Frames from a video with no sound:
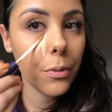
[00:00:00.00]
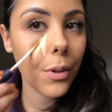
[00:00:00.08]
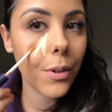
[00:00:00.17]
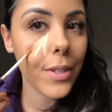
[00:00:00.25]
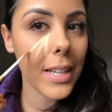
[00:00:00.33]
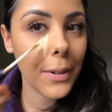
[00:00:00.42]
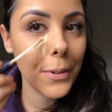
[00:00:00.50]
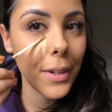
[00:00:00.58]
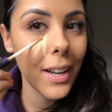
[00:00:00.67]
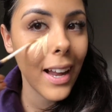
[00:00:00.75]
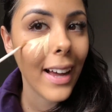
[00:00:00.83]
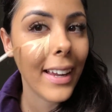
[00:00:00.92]
Vou, usar, vou
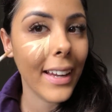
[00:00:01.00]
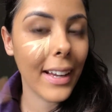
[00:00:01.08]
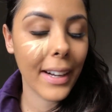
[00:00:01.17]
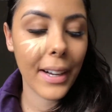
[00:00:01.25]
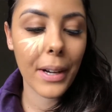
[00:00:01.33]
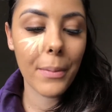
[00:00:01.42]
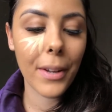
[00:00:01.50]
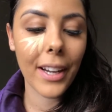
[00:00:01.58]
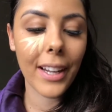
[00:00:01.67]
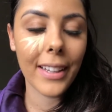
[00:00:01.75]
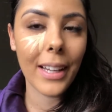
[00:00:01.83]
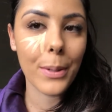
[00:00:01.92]
olhar aqui na câmera,
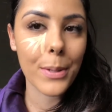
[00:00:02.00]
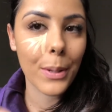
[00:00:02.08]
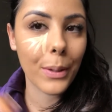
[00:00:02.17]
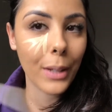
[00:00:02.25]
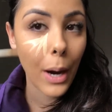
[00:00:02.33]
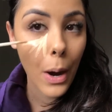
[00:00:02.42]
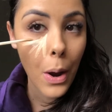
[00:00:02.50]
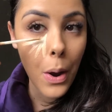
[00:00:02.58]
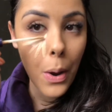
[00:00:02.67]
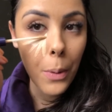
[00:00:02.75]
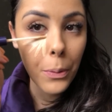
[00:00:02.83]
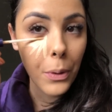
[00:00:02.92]
na tela do celular,
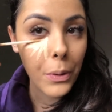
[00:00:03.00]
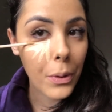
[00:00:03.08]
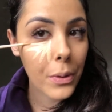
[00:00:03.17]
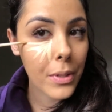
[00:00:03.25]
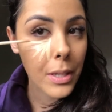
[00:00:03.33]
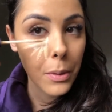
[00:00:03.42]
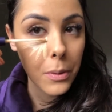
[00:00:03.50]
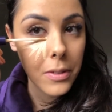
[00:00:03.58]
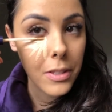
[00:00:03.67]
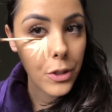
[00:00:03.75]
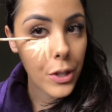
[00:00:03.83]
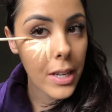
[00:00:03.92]
que eu tô usando
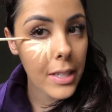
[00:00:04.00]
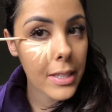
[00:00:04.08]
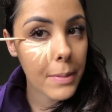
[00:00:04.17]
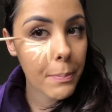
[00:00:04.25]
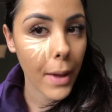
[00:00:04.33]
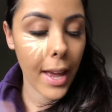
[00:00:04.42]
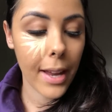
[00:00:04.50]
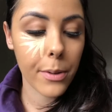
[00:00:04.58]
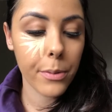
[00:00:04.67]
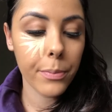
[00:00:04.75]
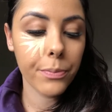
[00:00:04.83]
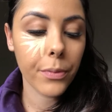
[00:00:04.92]
de
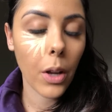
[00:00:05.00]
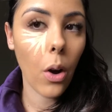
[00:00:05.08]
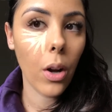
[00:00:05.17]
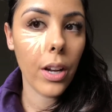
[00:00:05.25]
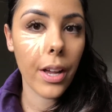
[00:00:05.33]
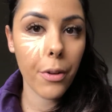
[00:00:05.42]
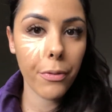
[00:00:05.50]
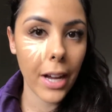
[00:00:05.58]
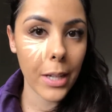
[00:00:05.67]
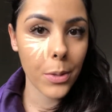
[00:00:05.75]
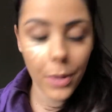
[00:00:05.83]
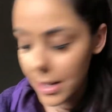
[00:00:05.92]
espelho. Olha, eu
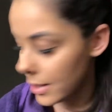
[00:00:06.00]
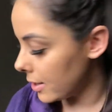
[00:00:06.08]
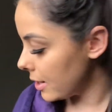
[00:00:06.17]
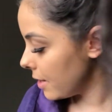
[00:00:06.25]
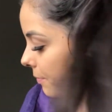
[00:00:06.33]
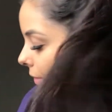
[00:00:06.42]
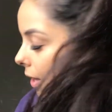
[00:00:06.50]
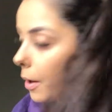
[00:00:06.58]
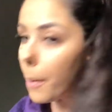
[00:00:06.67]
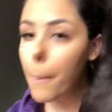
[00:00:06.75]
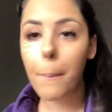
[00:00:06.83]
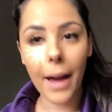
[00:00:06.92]
faço assim,
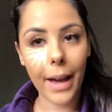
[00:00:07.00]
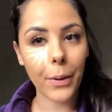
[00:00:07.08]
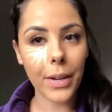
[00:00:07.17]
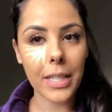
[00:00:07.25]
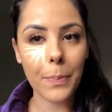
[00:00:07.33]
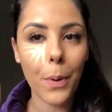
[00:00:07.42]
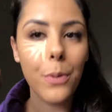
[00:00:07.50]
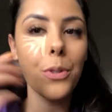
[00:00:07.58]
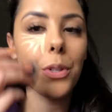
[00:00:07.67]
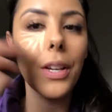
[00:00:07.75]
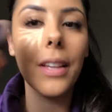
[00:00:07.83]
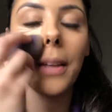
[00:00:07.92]
pego a
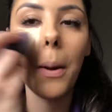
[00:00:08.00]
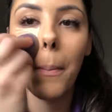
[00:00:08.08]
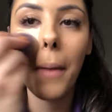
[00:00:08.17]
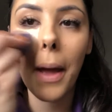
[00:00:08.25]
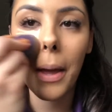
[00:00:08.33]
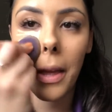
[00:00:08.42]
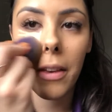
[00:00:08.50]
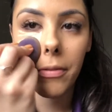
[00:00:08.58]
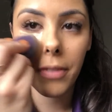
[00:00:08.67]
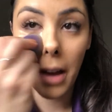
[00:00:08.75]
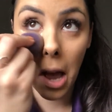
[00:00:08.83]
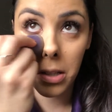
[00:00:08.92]
esponjinha também e
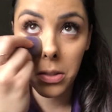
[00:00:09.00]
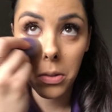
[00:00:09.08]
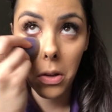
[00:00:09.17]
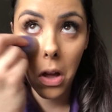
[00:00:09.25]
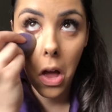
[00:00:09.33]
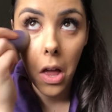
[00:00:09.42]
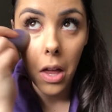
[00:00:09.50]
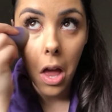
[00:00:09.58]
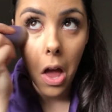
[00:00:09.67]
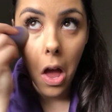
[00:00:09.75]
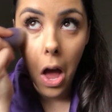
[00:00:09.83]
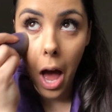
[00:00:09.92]
faço
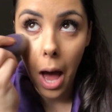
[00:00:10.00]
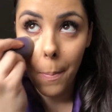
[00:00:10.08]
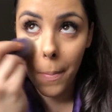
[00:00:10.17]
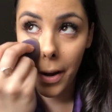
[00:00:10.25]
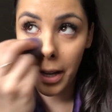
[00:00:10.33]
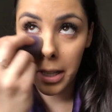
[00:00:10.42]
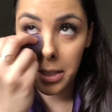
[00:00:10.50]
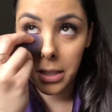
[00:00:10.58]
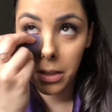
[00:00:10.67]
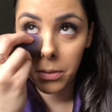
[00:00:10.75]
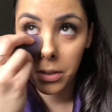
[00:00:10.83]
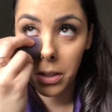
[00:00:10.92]
a
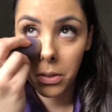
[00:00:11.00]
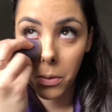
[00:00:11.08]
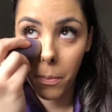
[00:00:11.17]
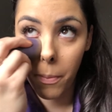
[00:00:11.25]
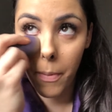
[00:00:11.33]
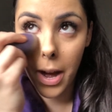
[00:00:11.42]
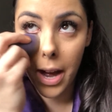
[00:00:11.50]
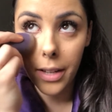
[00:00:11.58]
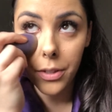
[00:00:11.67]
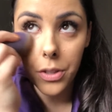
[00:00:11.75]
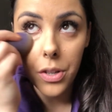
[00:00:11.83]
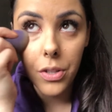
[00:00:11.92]
aplicação dando
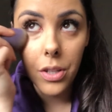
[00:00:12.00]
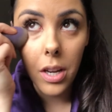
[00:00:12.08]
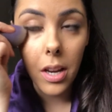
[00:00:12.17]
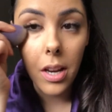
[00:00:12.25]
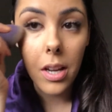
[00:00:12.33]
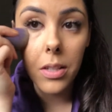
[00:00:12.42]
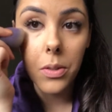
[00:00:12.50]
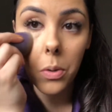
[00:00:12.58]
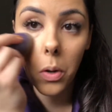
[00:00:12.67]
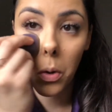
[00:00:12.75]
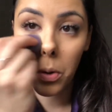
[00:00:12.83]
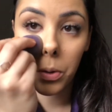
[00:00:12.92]
batidinhas
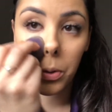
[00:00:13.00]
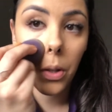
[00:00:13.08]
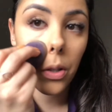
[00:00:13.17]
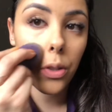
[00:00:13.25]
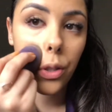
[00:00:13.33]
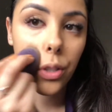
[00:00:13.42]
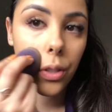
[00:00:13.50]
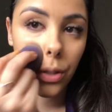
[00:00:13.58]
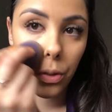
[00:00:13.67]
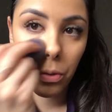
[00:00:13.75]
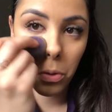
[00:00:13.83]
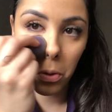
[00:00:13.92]
no olho
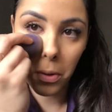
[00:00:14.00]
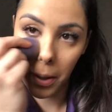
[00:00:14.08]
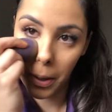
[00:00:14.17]
todinho.